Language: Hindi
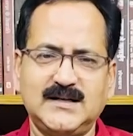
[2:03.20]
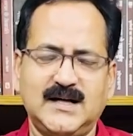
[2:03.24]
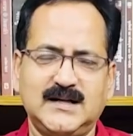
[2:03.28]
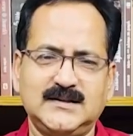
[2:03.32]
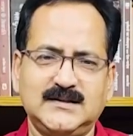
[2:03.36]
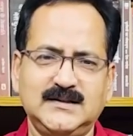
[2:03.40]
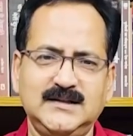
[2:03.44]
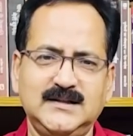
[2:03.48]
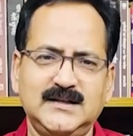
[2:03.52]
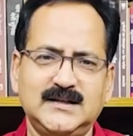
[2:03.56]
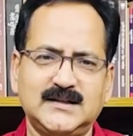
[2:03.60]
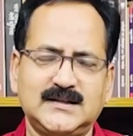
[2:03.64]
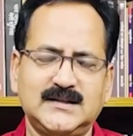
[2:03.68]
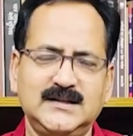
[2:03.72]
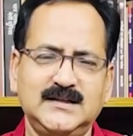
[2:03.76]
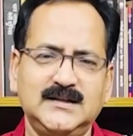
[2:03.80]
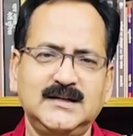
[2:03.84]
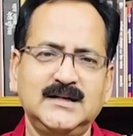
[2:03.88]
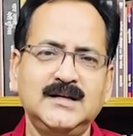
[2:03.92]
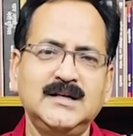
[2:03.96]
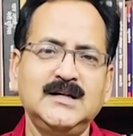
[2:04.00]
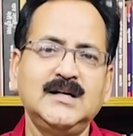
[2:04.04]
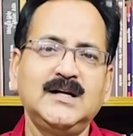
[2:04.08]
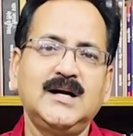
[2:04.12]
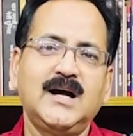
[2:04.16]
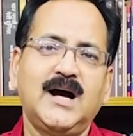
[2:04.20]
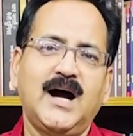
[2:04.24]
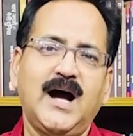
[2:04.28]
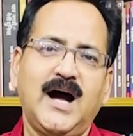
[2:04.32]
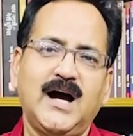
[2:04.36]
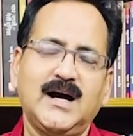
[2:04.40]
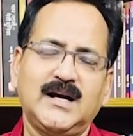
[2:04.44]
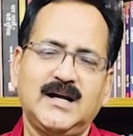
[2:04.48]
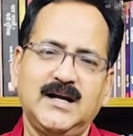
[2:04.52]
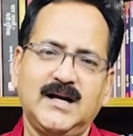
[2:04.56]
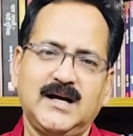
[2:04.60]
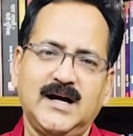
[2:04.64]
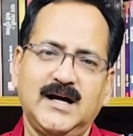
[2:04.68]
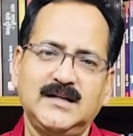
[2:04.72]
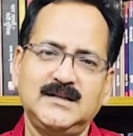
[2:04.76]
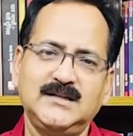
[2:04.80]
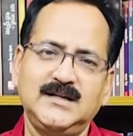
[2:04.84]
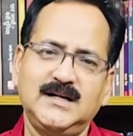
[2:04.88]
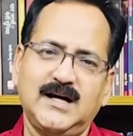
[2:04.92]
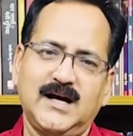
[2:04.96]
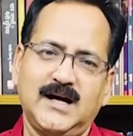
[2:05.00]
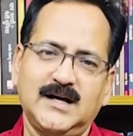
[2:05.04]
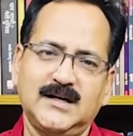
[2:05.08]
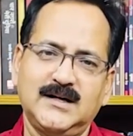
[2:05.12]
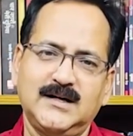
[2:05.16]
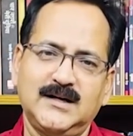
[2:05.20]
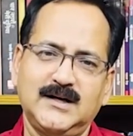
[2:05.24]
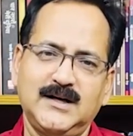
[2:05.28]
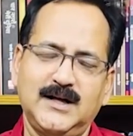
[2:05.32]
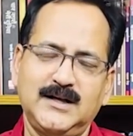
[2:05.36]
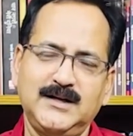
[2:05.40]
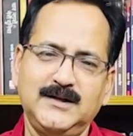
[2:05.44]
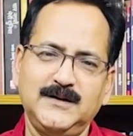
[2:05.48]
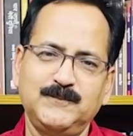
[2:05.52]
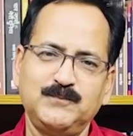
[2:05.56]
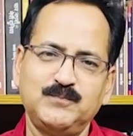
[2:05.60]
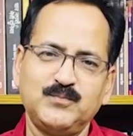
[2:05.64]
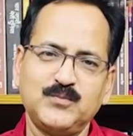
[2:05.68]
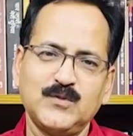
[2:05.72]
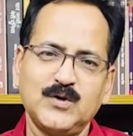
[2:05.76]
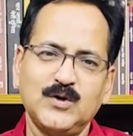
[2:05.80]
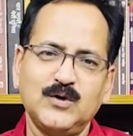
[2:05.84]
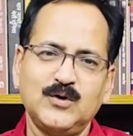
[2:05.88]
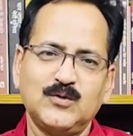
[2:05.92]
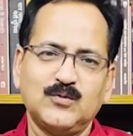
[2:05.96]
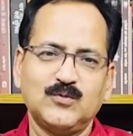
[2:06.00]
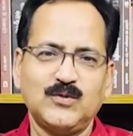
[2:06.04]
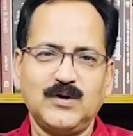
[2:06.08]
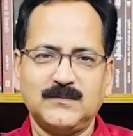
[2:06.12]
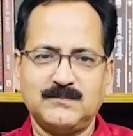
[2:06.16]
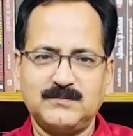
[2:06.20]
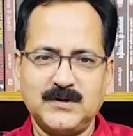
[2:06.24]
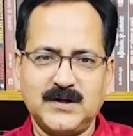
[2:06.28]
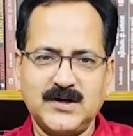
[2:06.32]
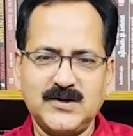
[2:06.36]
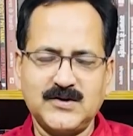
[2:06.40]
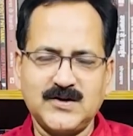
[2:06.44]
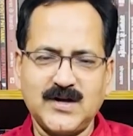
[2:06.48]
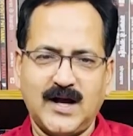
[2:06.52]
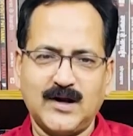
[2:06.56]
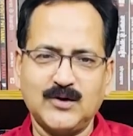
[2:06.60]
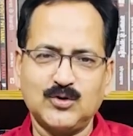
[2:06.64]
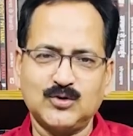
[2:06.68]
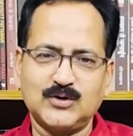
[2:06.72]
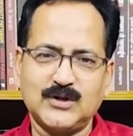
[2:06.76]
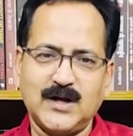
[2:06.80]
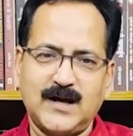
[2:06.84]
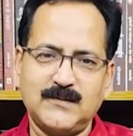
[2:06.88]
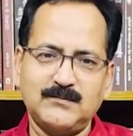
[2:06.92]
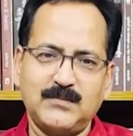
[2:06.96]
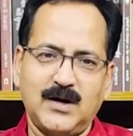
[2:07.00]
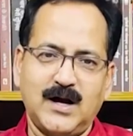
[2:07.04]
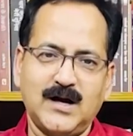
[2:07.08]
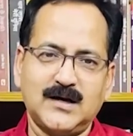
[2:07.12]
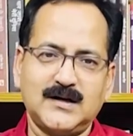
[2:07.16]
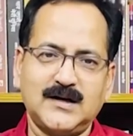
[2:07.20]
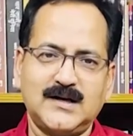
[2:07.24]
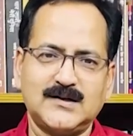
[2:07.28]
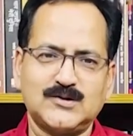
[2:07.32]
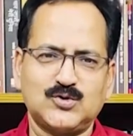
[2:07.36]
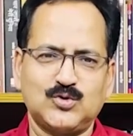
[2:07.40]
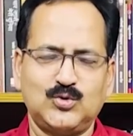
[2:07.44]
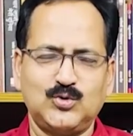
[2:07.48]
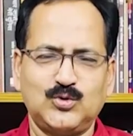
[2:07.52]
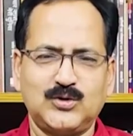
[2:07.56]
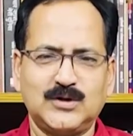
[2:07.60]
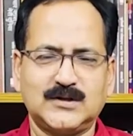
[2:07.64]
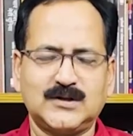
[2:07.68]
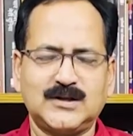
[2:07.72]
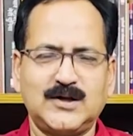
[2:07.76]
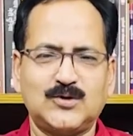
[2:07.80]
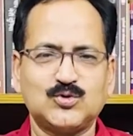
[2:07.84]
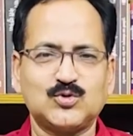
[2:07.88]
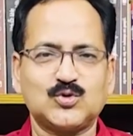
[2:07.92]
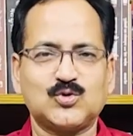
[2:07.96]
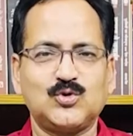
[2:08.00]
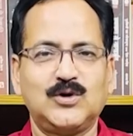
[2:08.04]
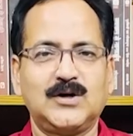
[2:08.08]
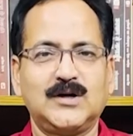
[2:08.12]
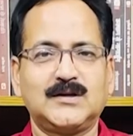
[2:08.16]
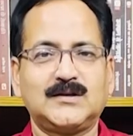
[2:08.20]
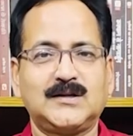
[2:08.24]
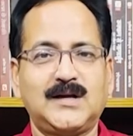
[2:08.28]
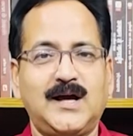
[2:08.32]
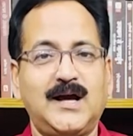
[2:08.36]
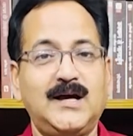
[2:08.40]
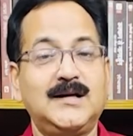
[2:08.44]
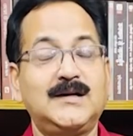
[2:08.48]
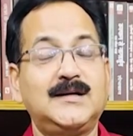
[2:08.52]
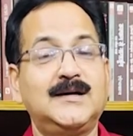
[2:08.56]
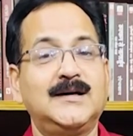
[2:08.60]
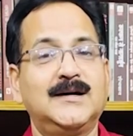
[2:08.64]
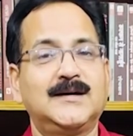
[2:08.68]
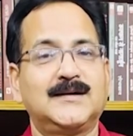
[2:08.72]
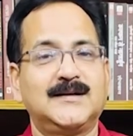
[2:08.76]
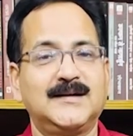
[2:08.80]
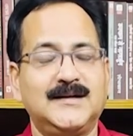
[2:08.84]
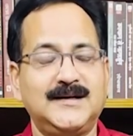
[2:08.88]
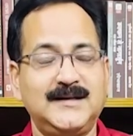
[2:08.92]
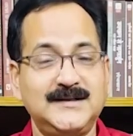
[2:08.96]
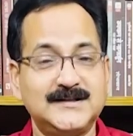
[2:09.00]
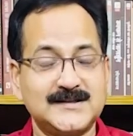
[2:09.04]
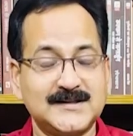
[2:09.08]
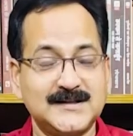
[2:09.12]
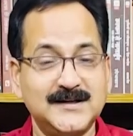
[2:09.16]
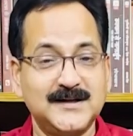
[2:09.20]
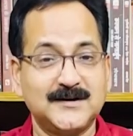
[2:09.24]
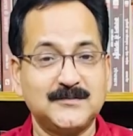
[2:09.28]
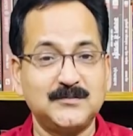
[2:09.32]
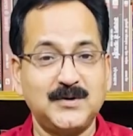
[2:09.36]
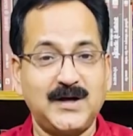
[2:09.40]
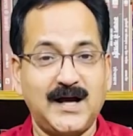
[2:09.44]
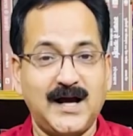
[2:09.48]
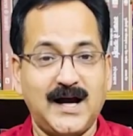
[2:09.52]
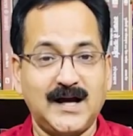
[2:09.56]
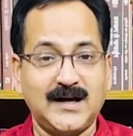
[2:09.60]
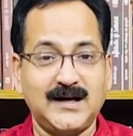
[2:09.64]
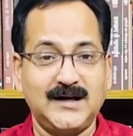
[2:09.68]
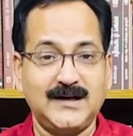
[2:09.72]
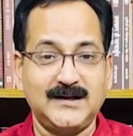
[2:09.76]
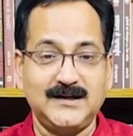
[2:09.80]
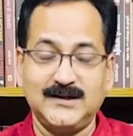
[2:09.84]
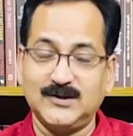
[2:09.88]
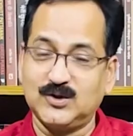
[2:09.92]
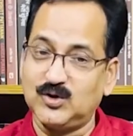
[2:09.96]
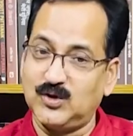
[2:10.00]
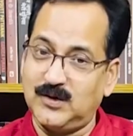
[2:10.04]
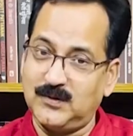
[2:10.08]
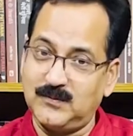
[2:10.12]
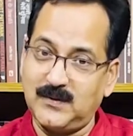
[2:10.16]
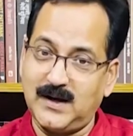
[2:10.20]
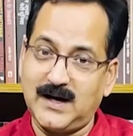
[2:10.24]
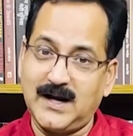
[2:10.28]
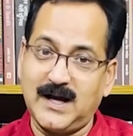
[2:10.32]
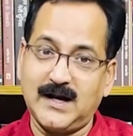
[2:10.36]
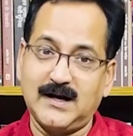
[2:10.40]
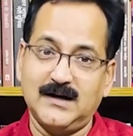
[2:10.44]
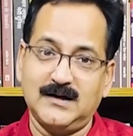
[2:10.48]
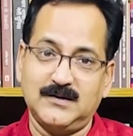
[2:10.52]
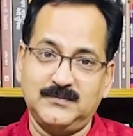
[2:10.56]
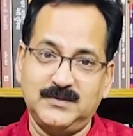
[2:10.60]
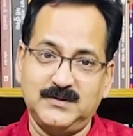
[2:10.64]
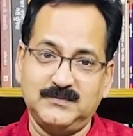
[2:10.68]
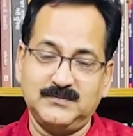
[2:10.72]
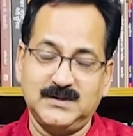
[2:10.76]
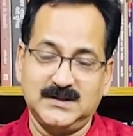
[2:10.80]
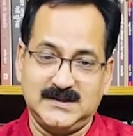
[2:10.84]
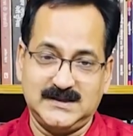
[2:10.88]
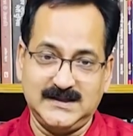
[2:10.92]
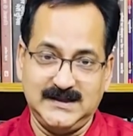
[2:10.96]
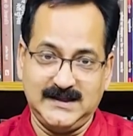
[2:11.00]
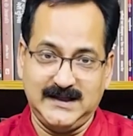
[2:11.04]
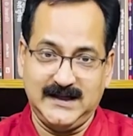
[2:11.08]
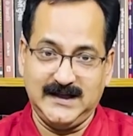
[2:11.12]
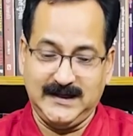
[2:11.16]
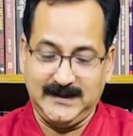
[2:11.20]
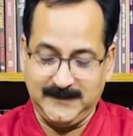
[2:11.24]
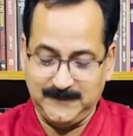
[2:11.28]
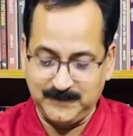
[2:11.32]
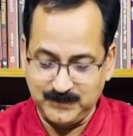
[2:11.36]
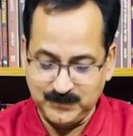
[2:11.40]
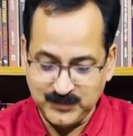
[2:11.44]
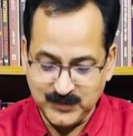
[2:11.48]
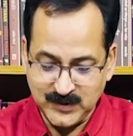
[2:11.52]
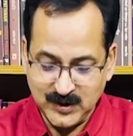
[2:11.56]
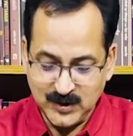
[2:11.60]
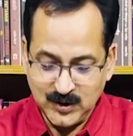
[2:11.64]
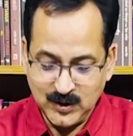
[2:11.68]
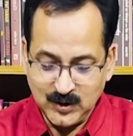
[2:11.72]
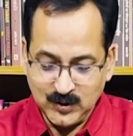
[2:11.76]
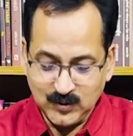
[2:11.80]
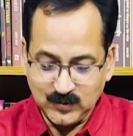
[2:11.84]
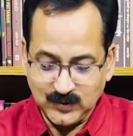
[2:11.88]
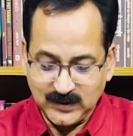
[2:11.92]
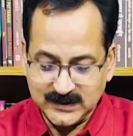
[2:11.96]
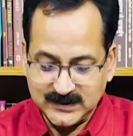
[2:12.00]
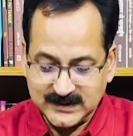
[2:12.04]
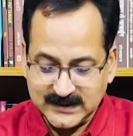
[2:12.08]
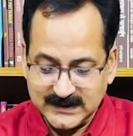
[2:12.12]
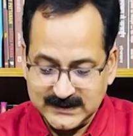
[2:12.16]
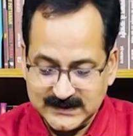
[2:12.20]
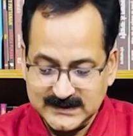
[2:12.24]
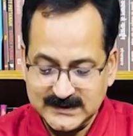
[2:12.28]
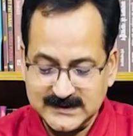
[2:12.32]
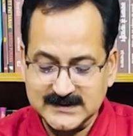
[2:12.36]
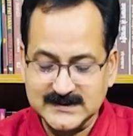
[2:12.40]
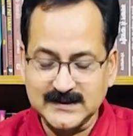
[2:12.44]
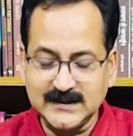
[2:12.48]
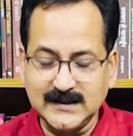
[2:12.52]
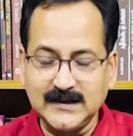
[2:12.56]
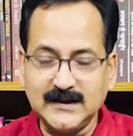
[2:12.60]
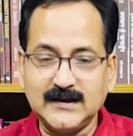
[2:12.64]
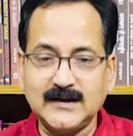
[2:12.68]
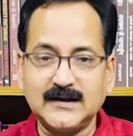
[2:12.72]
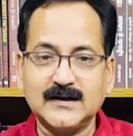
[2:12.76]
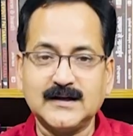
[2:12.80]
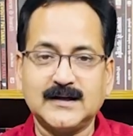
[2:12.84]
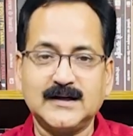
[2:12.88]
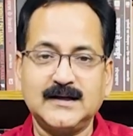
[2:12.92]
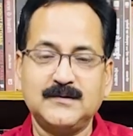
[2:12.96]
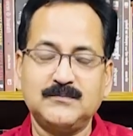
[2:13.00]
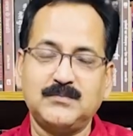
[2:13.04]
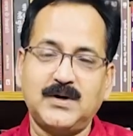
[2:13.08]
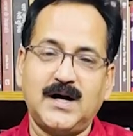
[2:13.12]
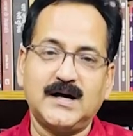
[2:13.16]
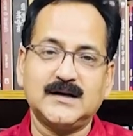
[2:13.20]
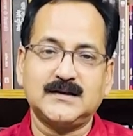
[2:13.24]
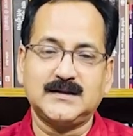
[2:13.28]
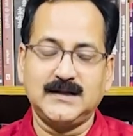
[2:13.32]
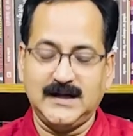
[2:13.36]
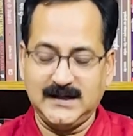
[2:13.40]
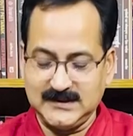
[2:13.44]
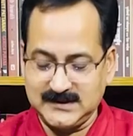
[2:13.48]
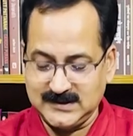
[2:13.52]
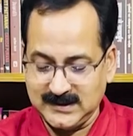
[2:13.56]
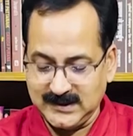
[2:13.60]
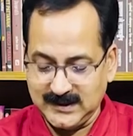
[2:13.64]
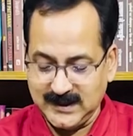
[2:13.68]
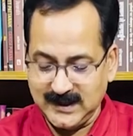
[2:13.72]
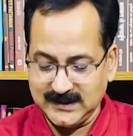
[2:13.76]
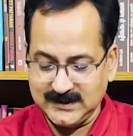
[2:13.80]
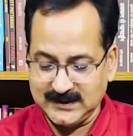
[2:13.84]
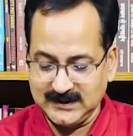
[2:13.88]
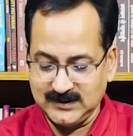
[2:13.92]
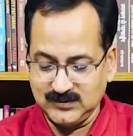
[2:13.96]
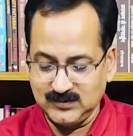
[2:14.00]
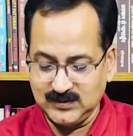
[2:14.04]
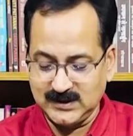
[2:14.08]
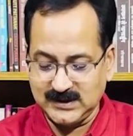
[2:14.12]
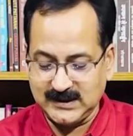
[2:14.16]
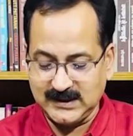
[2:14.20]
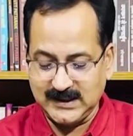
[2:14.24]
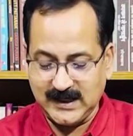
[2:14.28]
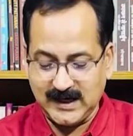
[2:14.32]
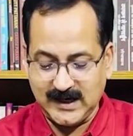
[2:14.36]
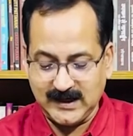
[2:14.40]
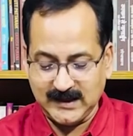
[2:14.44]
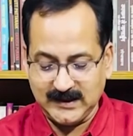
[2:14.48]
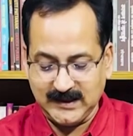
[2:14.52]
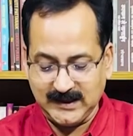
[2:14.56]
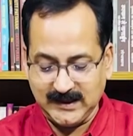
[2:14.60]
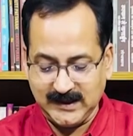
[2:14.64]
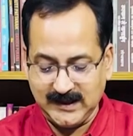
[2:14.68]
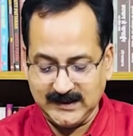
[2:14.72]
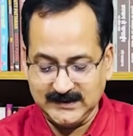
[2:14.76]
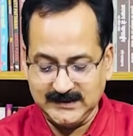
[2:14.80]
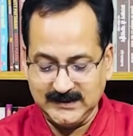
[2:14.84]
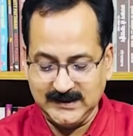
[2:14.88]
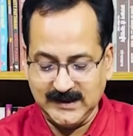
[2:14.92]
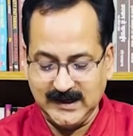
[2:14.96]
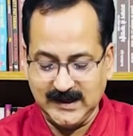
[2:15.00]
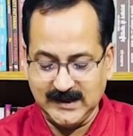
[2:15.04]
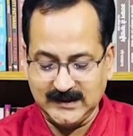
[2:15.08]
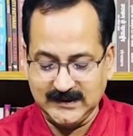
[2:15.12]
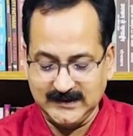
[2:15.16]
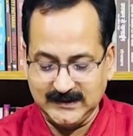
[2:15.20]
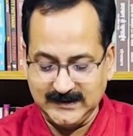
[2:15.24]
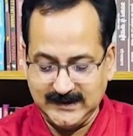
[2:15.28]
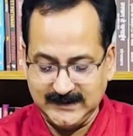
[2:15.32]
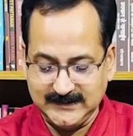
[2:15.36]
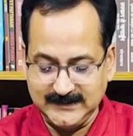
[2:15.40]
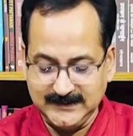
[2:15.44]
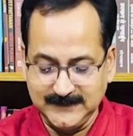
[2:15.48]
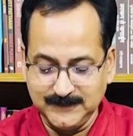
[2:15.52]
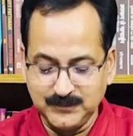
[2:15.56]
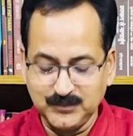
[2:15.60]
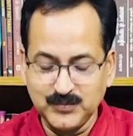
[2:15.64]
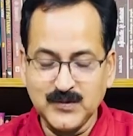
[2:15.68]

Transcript: आती है कि आग लगा दी आग लगा दी वह परेशान होता है भागना शुरू करता है उसको लगता है कि अगर इस घर में आग लगी तो हमारा घर भी बचेगा नहीं वह तेज़ी से निकल के भागता है चिल्लाते हुए कि आग लगा दी आग लगा दी